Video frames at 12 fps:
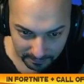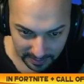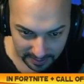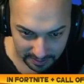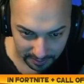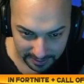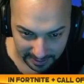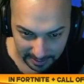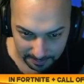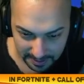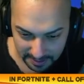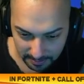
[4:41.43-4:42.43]
So, und den gibt
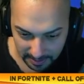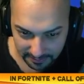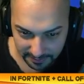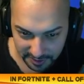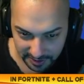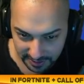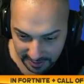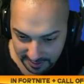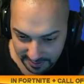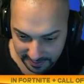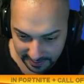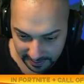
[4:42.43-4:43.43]
es nochmal in verschiedenen
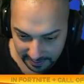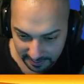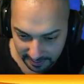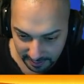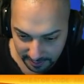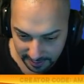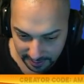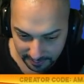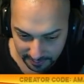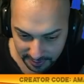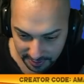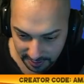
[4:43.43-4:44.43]
Stilen. Ja, okay,
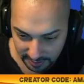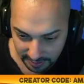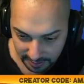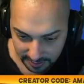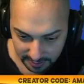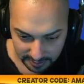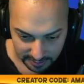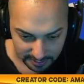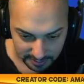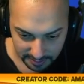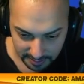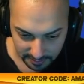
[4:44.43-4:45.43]
verstehe.
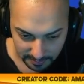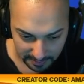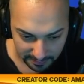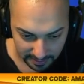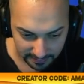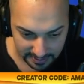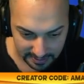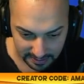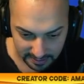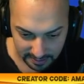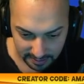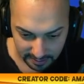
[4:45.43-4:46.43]
Wir machen weiter. Was ist
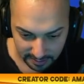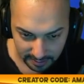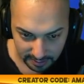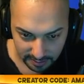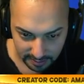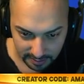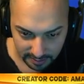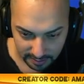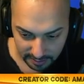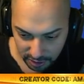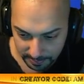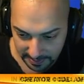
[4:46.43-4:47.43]
das?
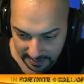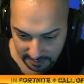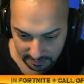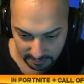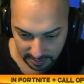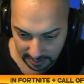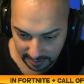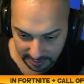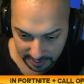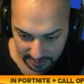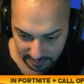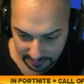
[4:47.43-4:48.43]
Jetzt. Ach,
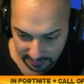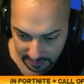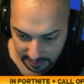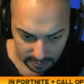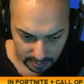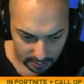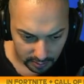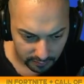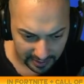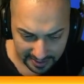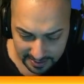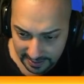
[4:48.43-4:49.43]
scheiß auf.
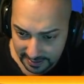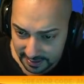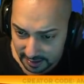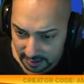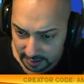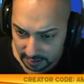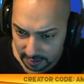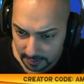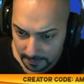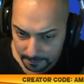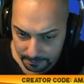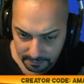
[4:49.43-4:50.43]
Wer ist das hier?
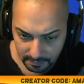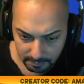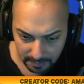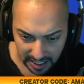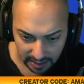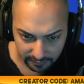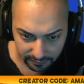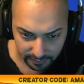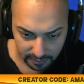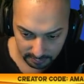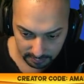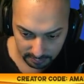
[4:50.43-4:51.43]
Maeve.
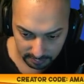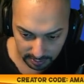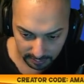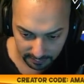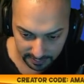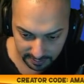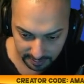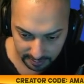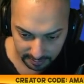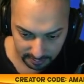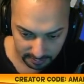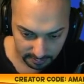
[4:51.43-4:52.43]
Ja, weiß ich nicht.
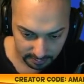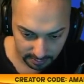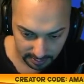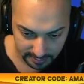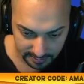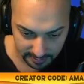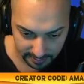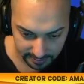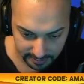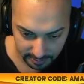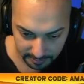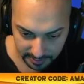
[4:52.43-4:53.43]
Das ist Dietrich,
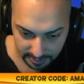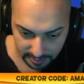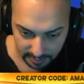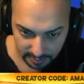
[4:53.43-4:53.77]
glaube ich.